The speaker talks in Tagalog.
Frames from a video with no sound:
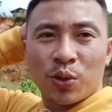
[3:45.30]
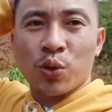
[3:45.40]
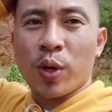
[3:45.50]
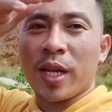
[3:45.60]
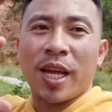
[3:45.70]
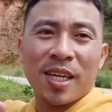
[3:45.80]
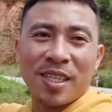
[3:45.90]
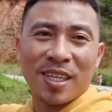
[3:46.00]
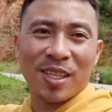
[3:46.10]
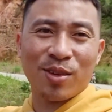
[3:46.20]
so yan
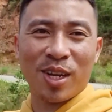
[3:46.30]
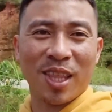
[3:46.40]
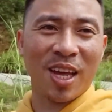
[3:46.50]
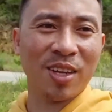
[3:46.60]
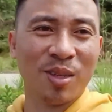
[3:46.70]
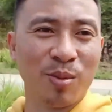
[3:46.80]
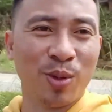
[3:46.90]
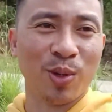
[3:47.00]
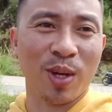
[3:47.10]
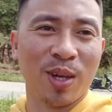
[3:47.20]
guys andito na tayo sa
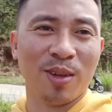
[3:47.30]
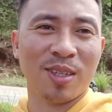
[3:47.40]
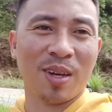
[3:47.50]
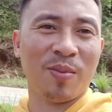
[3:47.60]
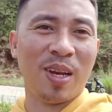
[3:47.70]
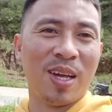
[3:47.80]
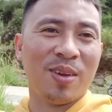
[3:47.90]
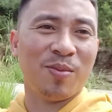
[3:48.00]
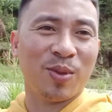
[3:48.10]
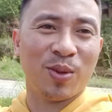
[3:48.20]
bundok ayun sa kabila
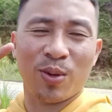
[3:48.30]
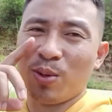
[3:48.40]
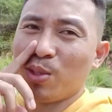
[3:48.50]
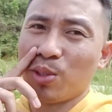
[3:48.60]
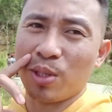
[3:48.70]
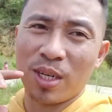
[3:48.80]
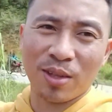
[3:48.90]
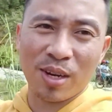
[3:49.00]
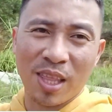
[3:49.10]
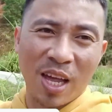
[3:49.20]
yung motor ko so
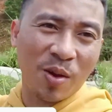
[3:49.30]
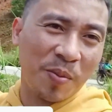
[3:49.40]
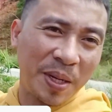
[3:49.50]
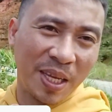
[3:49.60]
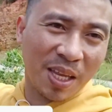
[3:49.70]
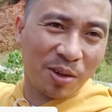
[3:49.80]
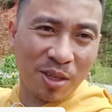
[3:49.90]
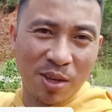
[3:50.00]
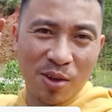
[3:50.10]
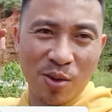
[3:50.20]
andito na tayo pakita ko
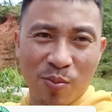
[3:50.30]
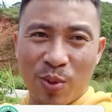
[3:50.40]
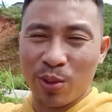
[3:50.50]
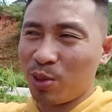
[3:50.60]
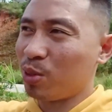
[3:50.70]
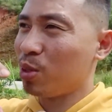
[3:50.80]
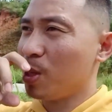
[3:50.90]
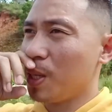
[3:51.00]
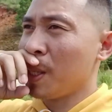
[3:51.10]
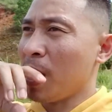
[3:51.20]
sa inyo yung views
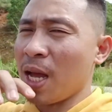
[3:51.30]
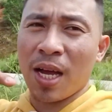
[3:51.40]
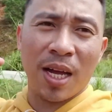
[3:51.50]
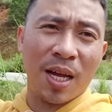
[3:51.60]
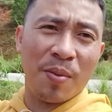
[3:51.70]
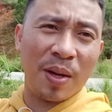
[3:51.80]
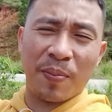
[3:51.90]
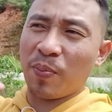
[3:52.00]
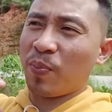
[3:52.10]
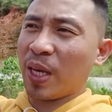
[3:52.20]
uh,
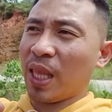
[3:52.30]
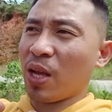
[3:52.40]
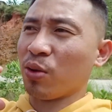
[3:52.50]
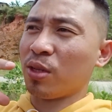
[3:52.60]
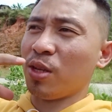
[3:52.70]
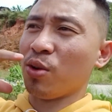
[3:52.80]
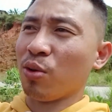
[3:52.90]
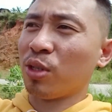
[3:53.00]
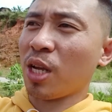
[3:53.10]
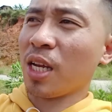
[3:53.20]
pakita ko sa inyo
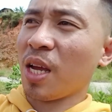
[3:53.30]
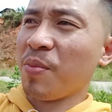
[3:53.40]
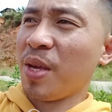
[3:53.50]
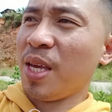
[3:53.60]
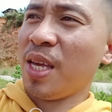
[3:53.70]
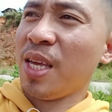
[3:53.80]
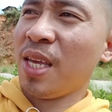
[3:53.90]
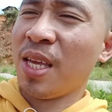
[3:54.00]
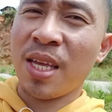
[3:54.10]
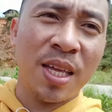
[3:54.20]
kung saan kami